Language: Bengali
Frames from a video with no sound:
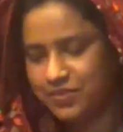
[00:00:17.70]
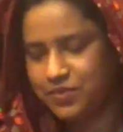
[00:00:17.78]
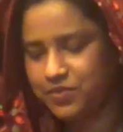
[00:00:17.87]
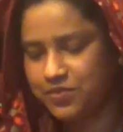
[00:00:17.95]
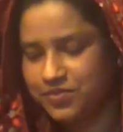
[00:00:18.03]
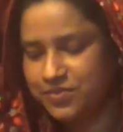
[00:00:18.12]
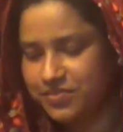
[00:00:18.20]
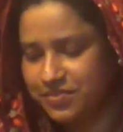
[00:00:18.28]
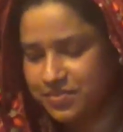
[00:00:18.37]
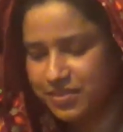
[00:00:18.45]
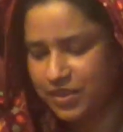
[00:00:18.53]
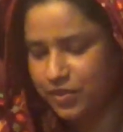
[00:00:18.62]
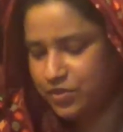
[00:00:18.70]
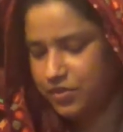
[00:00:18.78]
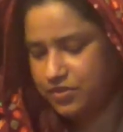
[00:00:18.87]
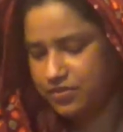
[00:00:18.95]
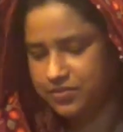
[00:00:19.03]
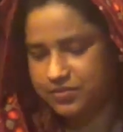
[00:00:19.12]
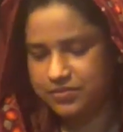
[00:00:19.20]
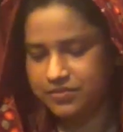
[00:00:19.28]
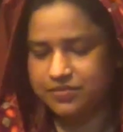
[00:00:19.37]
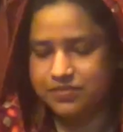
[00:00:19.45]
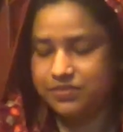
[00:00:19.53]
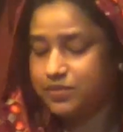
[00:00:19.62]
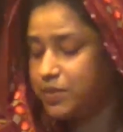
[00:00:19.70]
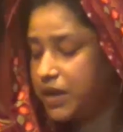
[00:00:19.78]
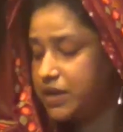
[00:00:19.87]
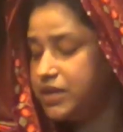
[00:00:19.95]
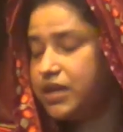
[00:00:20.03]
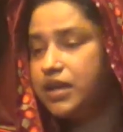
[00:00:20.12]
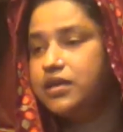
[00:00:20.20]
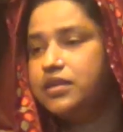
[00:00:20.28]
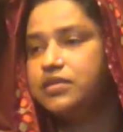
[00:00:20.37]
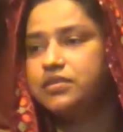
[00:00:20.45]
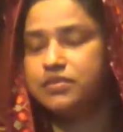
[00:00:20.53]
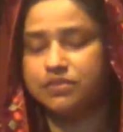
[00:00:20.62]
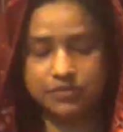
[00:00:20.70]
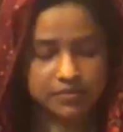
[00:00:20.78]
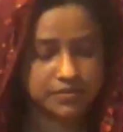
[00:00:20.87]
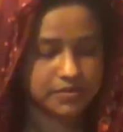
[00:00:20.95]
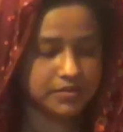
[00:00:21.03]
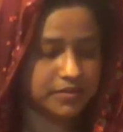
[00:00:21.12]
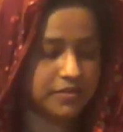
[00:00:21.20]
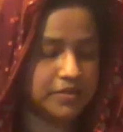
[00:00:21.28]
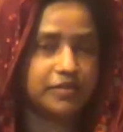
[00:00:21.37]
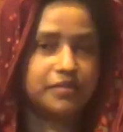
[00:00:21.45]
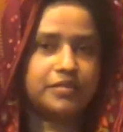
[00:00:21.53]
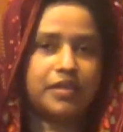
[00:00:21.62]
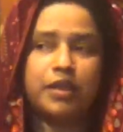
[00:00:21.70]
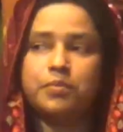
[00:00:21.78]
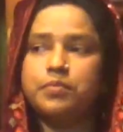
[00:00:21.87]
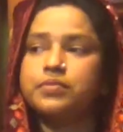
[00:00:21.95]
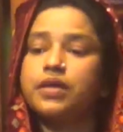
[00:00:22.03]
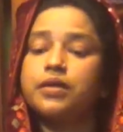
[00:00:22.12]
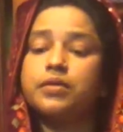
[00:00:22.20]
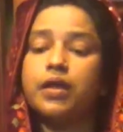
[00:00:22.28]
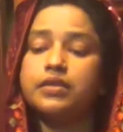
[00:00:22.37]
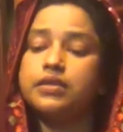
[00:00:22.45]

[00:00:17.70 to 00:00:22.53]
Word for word: নিজ পরিচয়ে অমি এখন পঞ্চগড়ের অন্যতম সফল নারী উদ্যোক্তা হিসেবে